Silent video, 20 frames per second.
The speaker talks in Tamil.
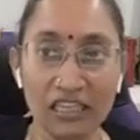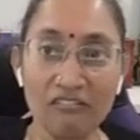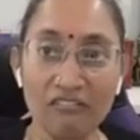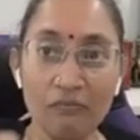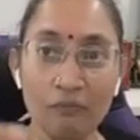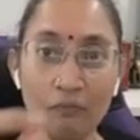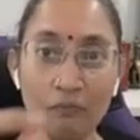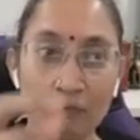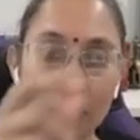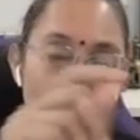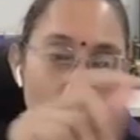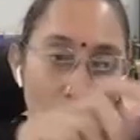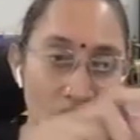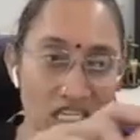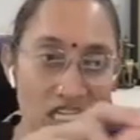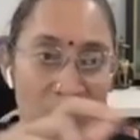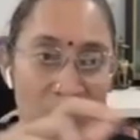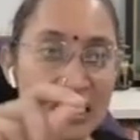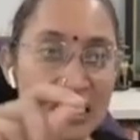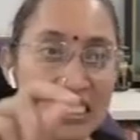வந்து
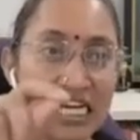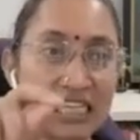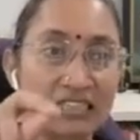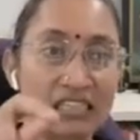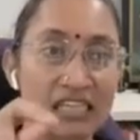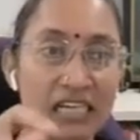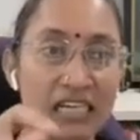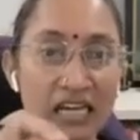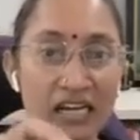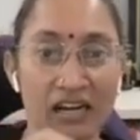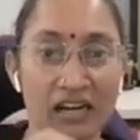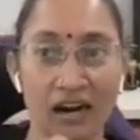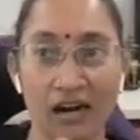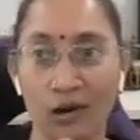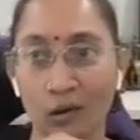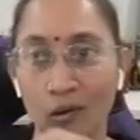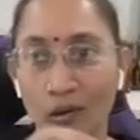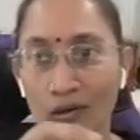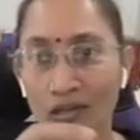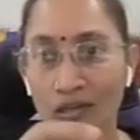வசந்த ஜாத்தியில
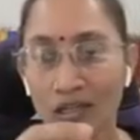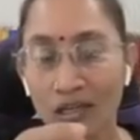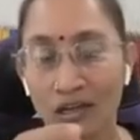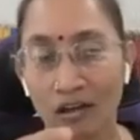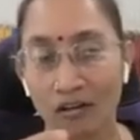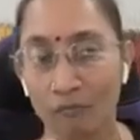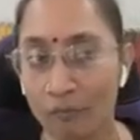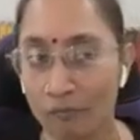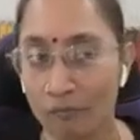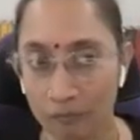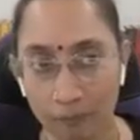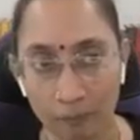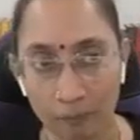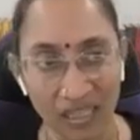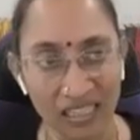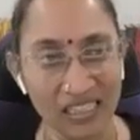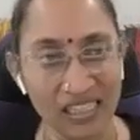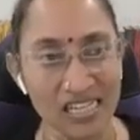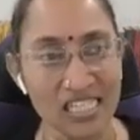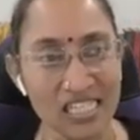இருக்காளோ
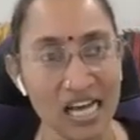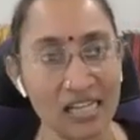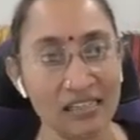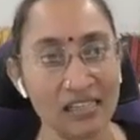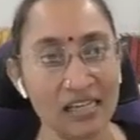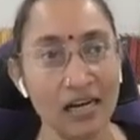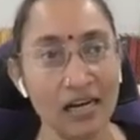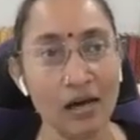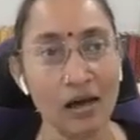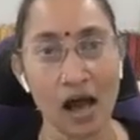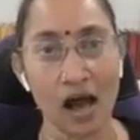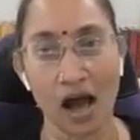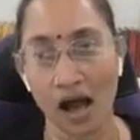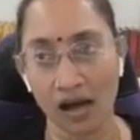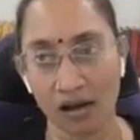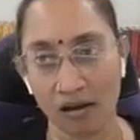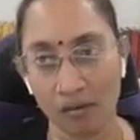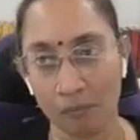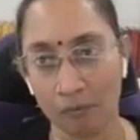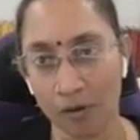மத்த ஜாத்தியில
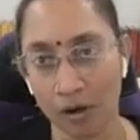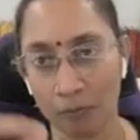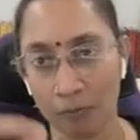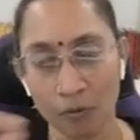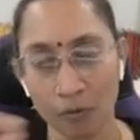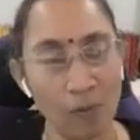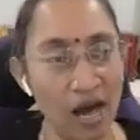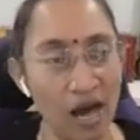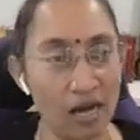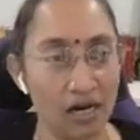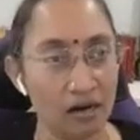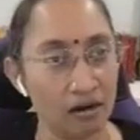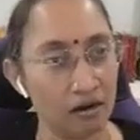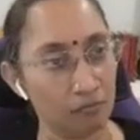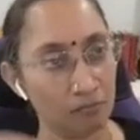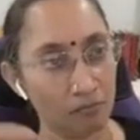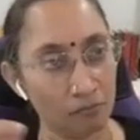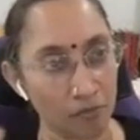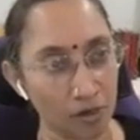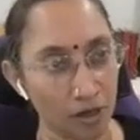புமான்
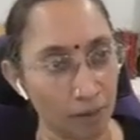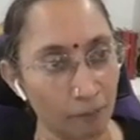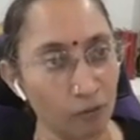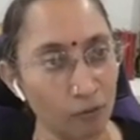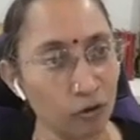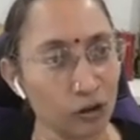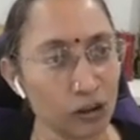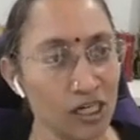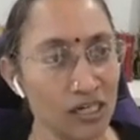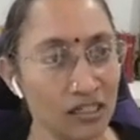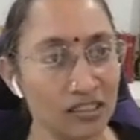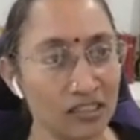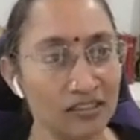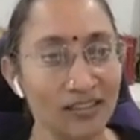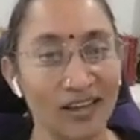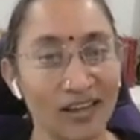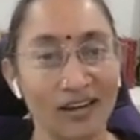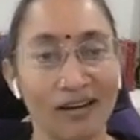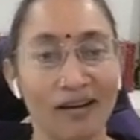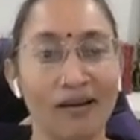புருஷன்
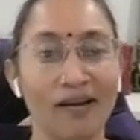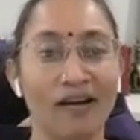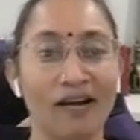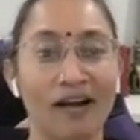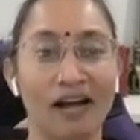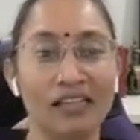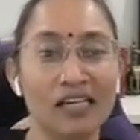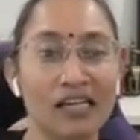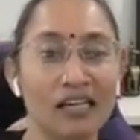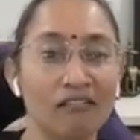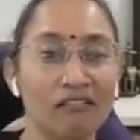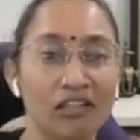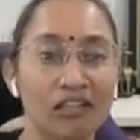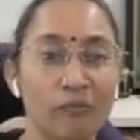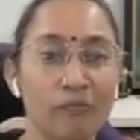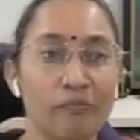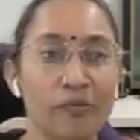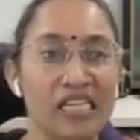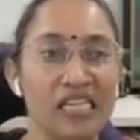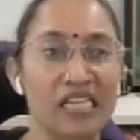இருந்தான்னா அதுக்கு
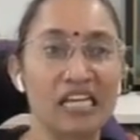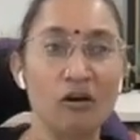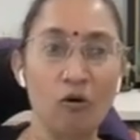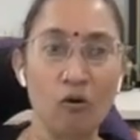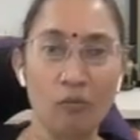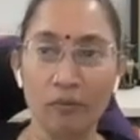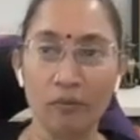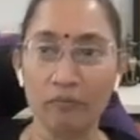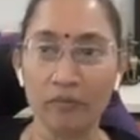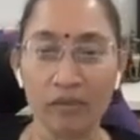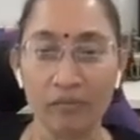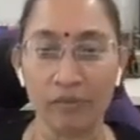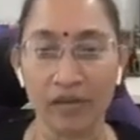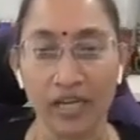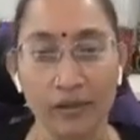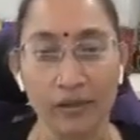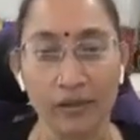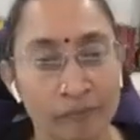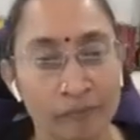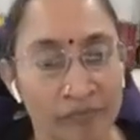வந்து பிரதிலோமம்னு
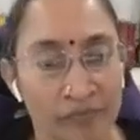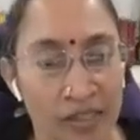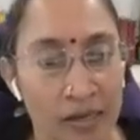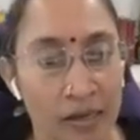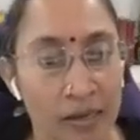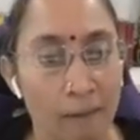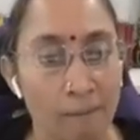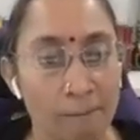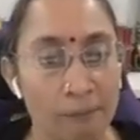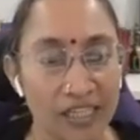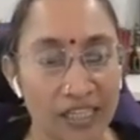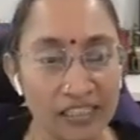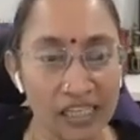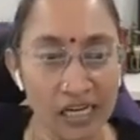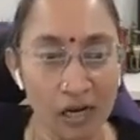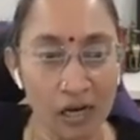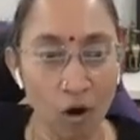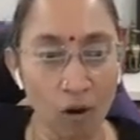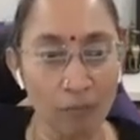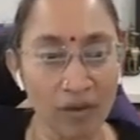பேரு
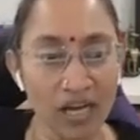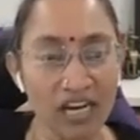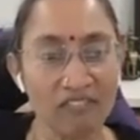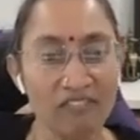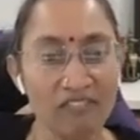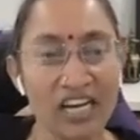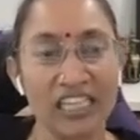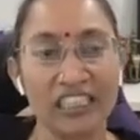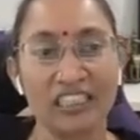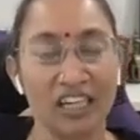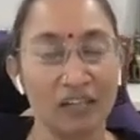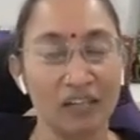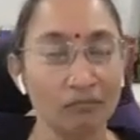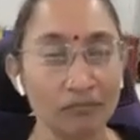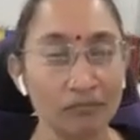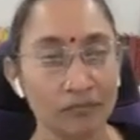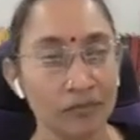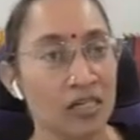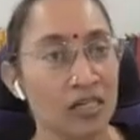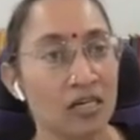பிரதிலோம
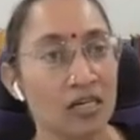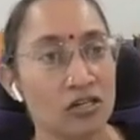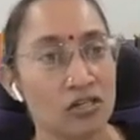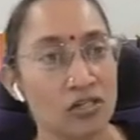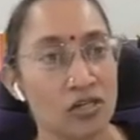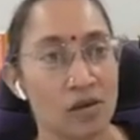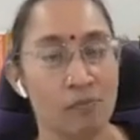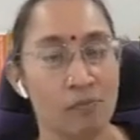நிவேசனம் சோ